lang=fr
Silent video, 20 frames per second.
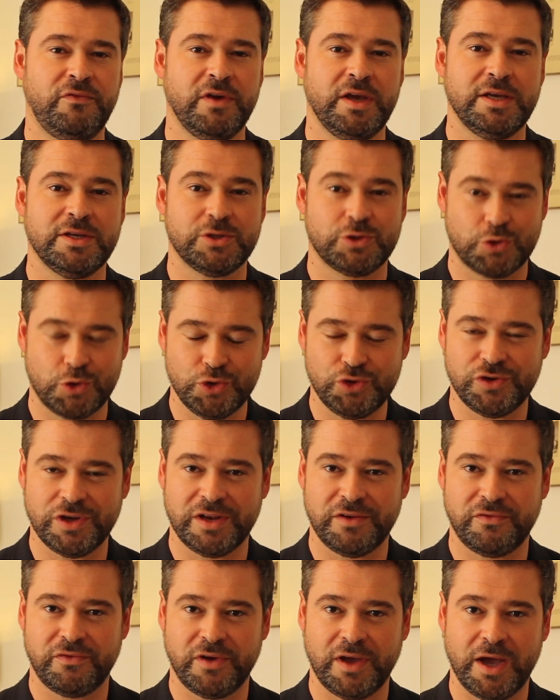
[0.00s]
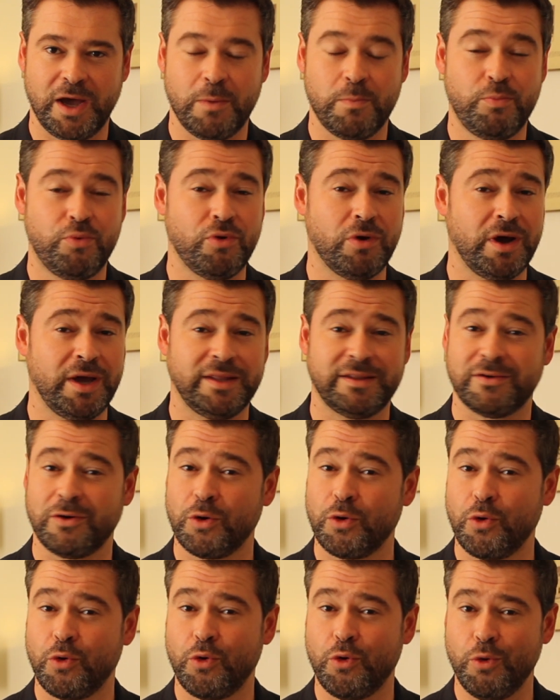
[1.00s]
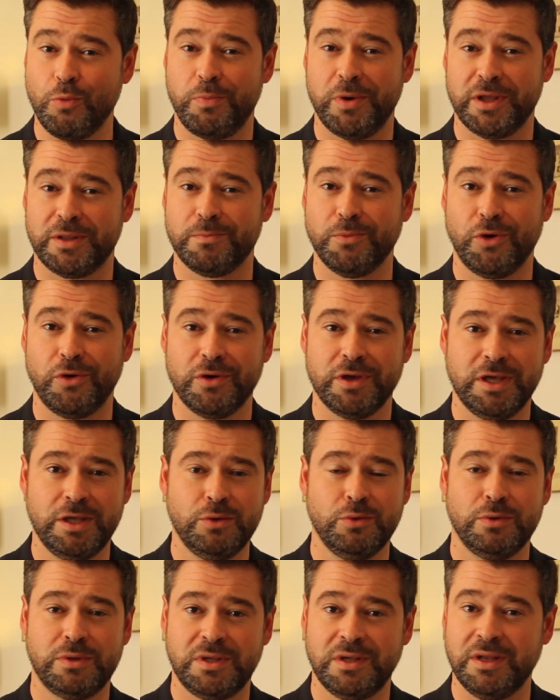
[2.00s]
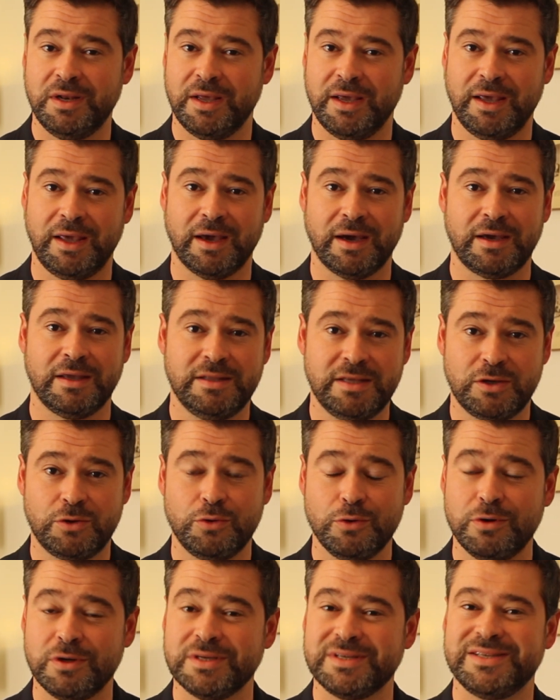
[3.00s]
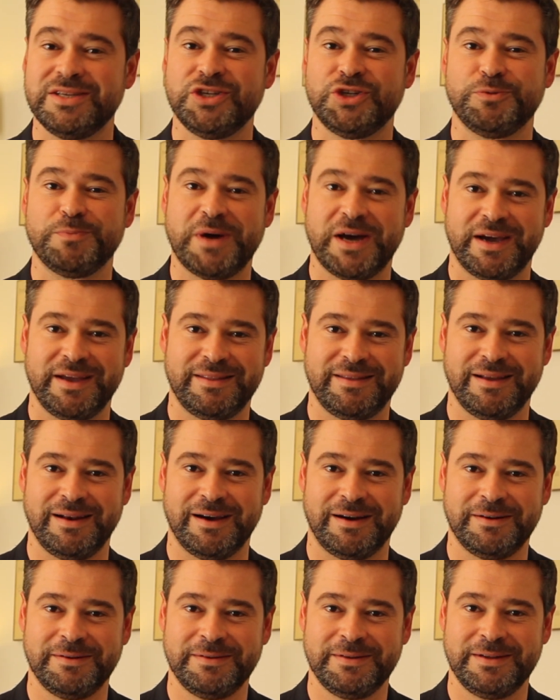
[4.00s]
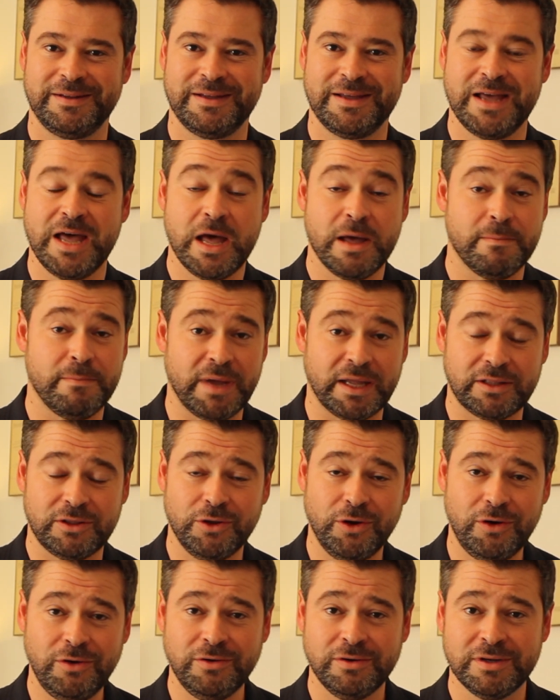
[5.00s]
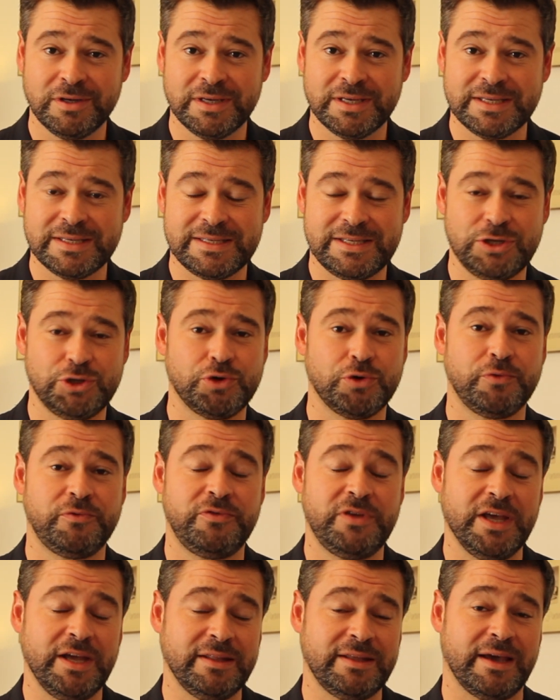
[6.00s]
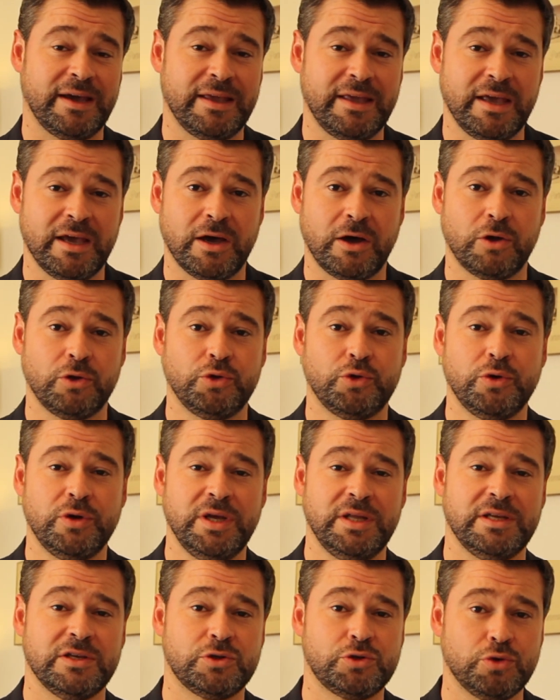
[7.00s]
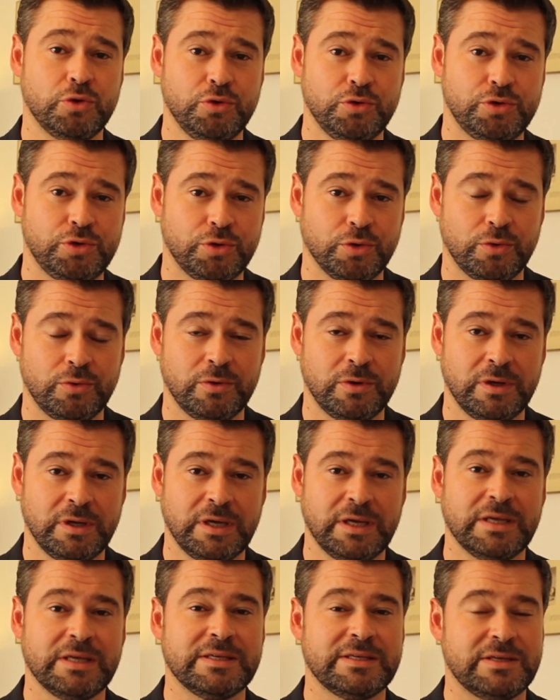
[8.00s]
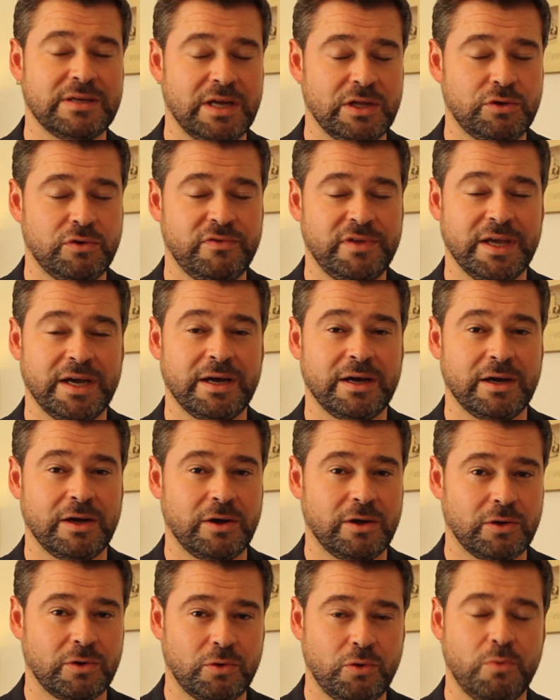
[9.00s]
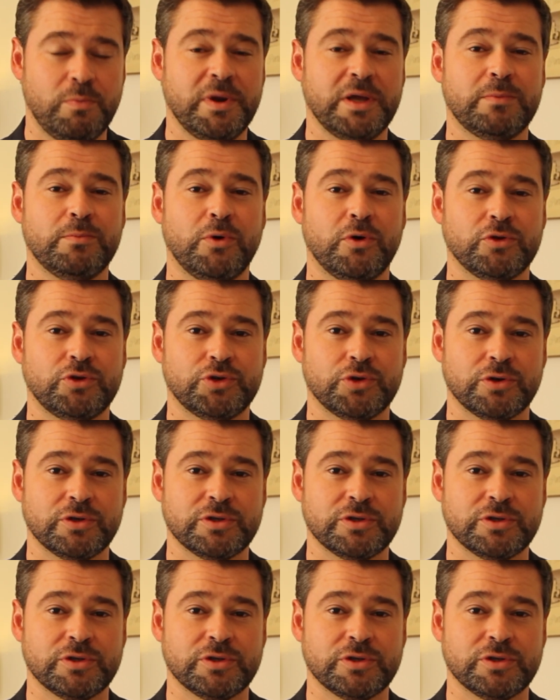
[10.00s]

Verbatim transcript: effet, ce que je viens de faire pourrait être complètement inutile et ridicule si je m'arrêtais là. Maintenant, si je viens derrière donner des solutions, cela devient complètement autre